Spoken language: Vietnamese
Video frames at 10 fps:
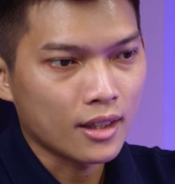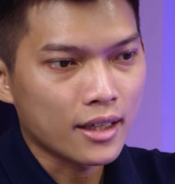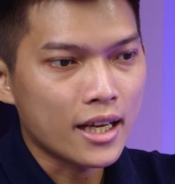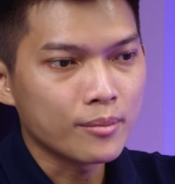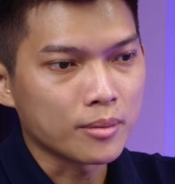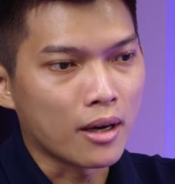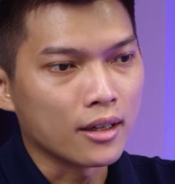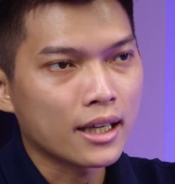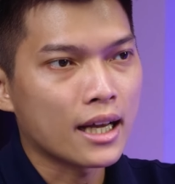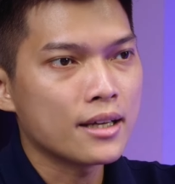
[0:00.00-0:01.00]
Đây để mình
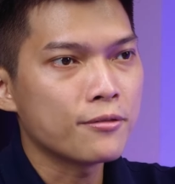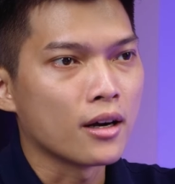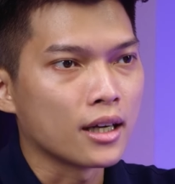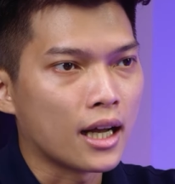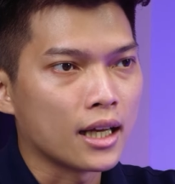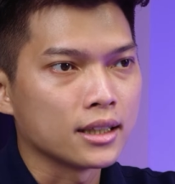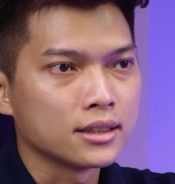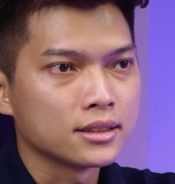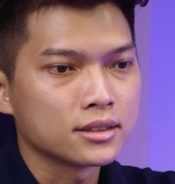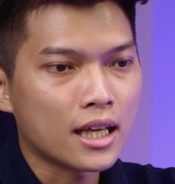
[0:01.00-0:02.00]
mở cái phần à,
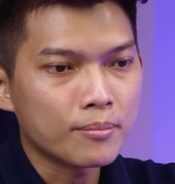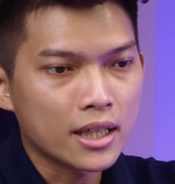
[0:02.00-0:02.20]
Task